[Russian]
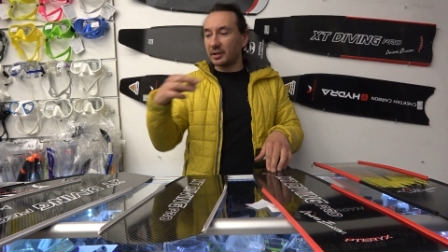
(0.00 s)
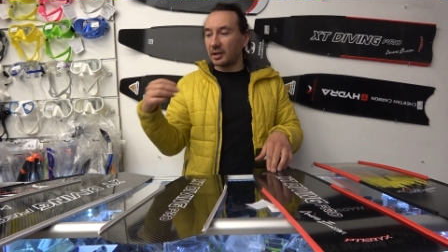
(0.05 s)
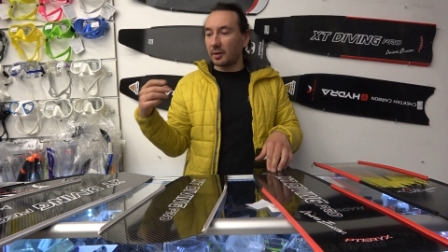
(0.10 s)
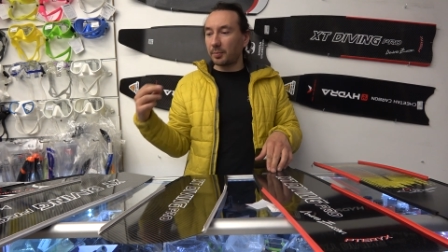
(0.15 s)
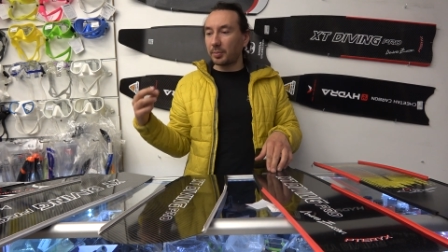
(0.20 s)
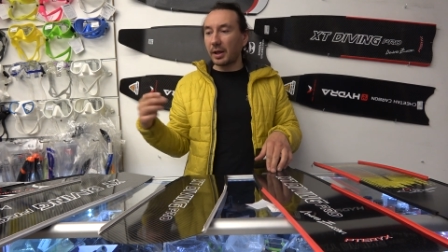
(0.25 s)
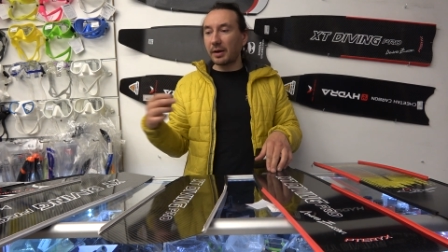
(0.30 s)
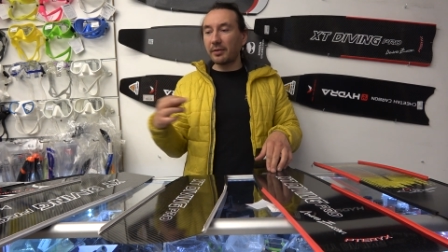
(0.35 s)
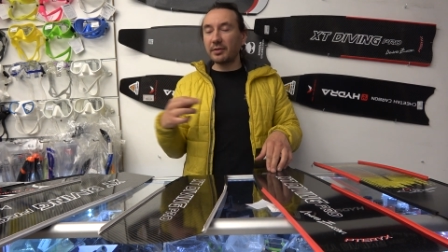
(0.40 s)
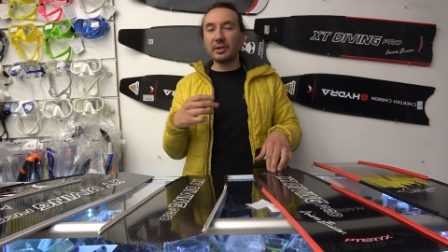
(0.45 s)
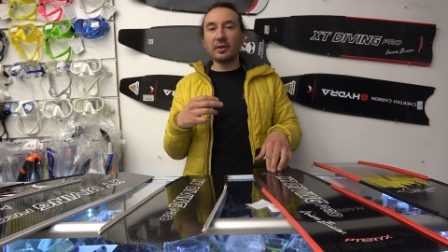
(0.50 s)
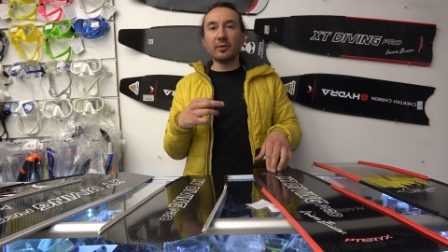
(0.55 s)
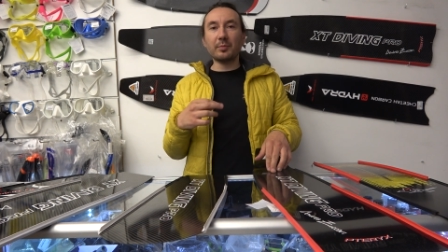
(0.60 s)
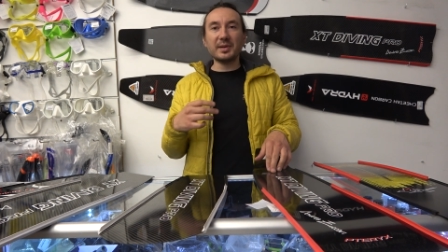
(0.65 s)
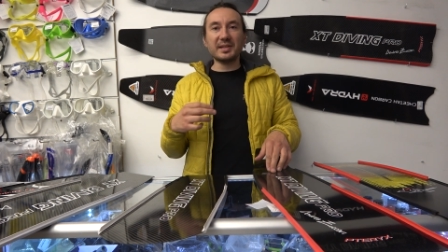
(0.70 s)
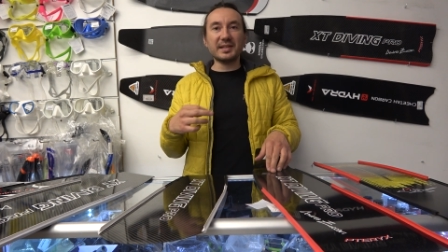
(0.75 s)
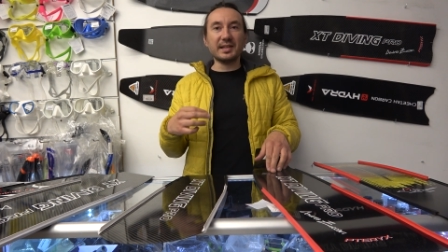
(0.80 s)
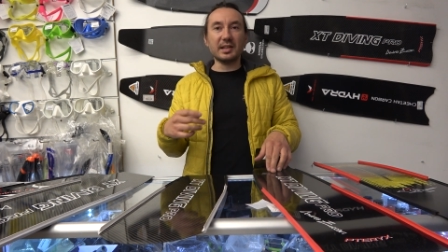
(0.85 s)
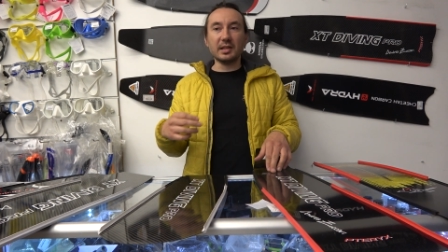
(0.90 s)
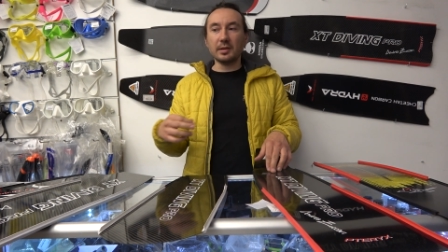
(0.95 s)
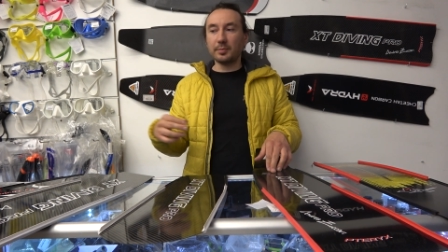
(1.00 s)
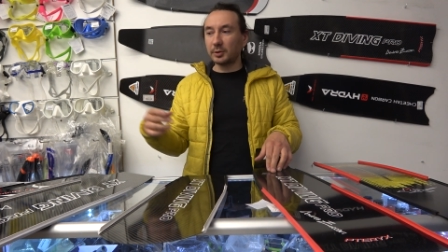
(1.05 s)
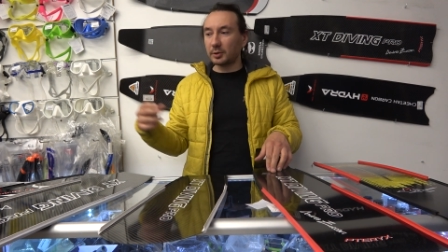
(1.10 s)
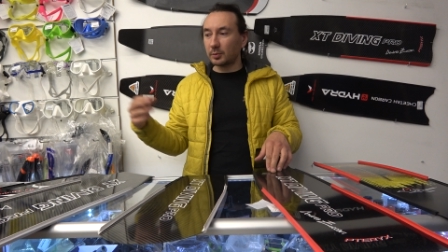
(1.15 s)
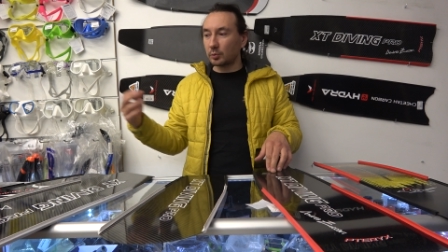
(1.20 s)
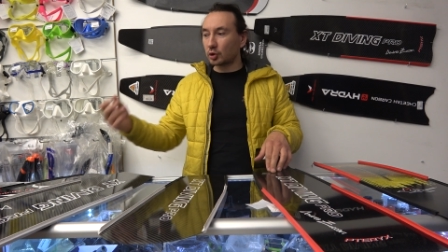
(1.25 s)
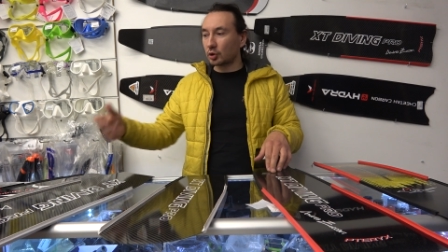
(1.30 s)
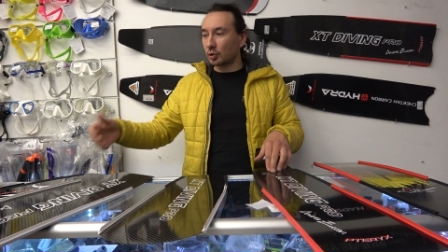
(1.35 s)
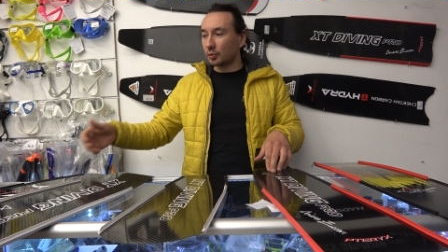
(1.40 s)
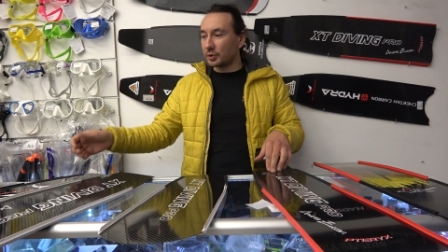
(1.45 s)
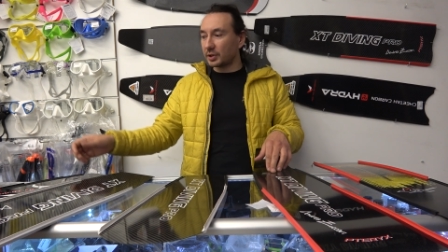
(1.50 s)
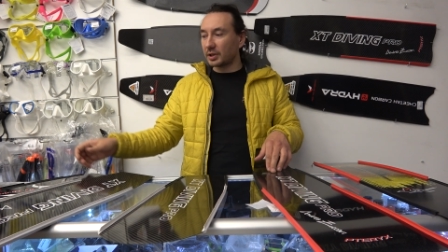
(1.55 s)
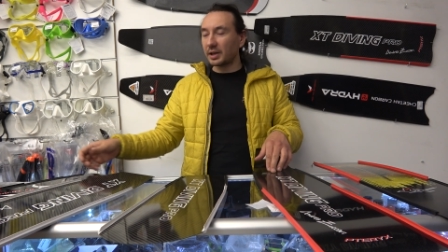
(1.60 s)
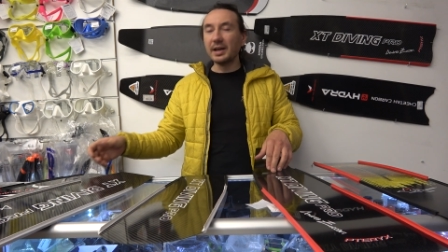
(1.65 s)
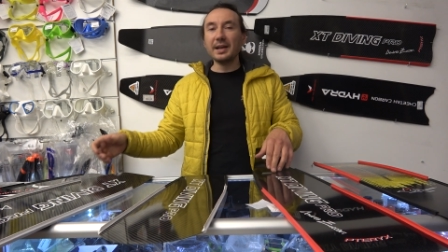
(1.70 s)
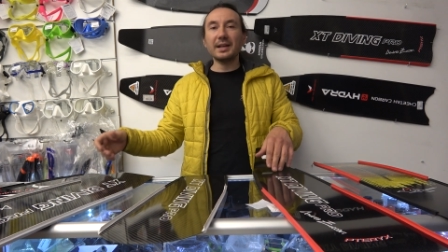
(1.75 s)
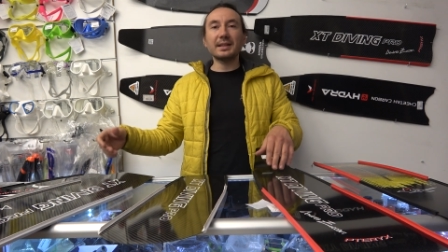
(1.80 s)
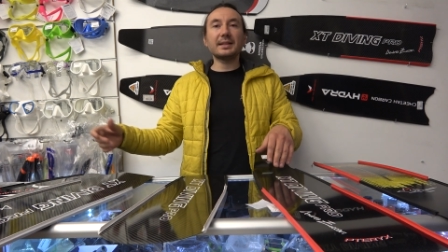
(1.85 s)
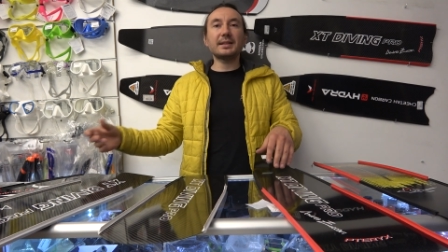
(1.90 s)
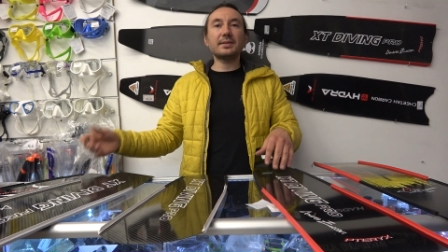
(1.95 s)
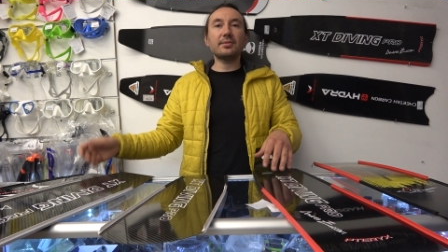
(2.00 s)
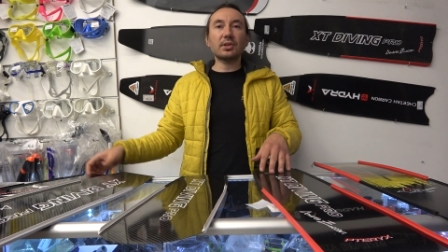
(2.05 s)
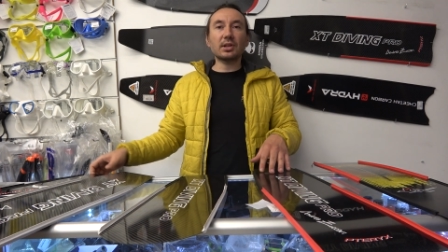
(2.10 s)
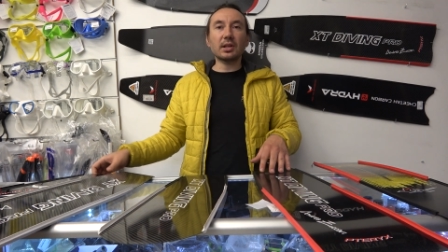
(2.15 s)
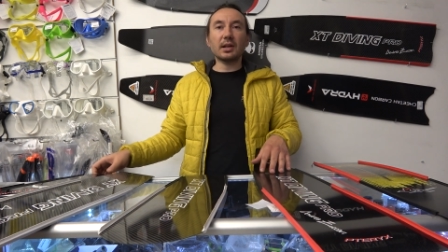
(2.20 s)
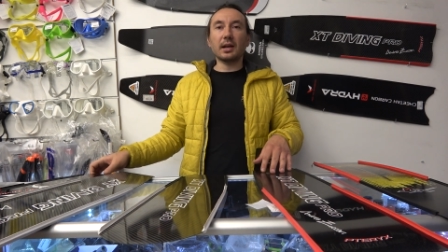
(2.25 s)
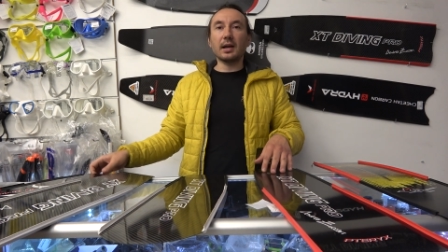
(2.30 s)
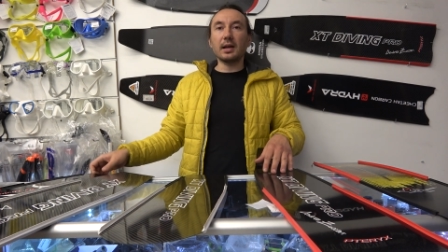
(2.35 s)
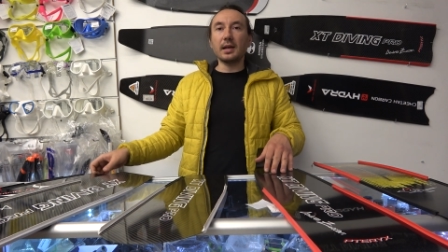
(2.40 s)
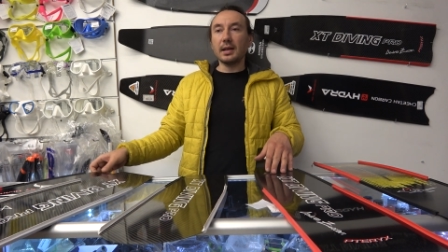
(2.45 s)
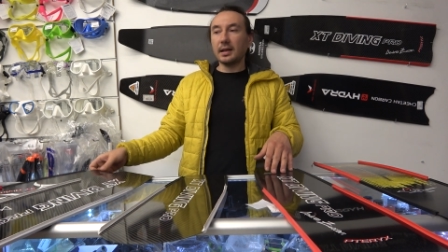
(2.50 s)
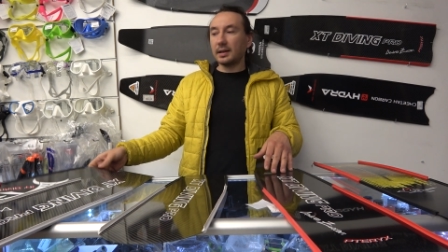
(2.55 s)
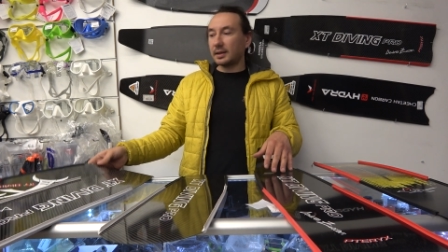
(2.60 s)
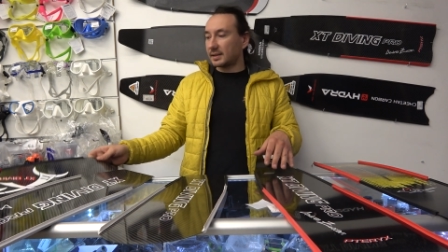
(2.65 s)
для плавания в бассейне, потому что у них действительно